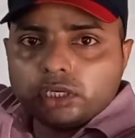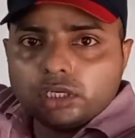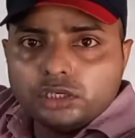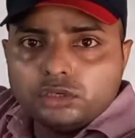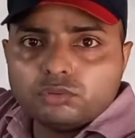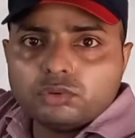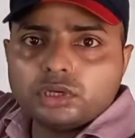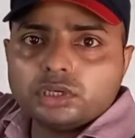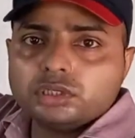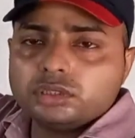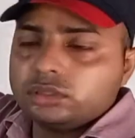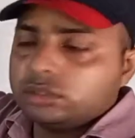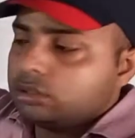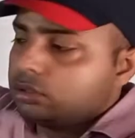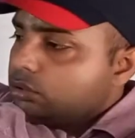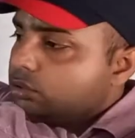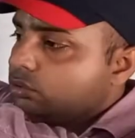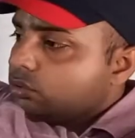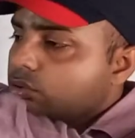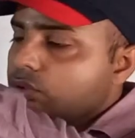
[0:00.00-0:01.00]

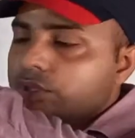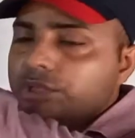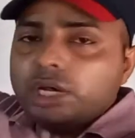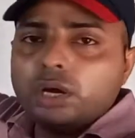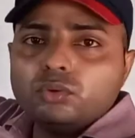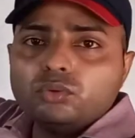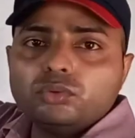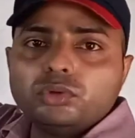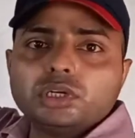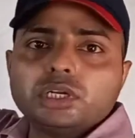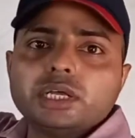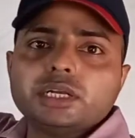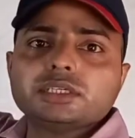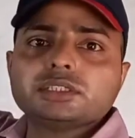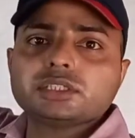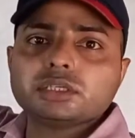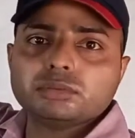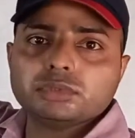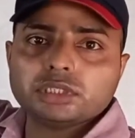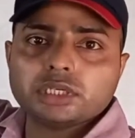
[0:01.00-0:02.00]
इनवर्ड सॉरी डाउनवर्ड
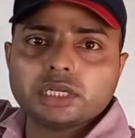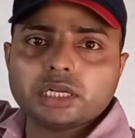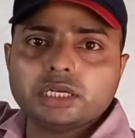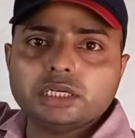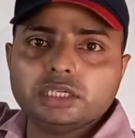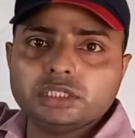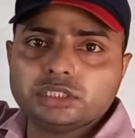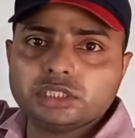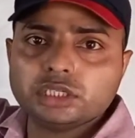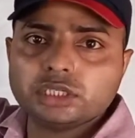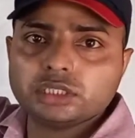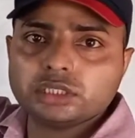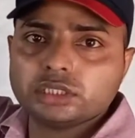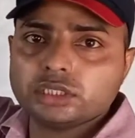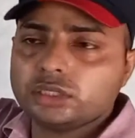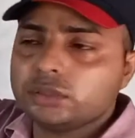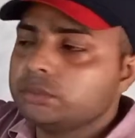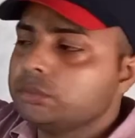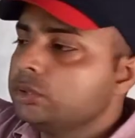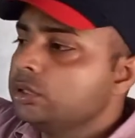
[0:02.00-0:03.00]
डायरेक्शन में जा रहा है नीचे की
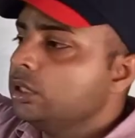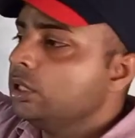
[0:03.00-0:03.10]
तरफ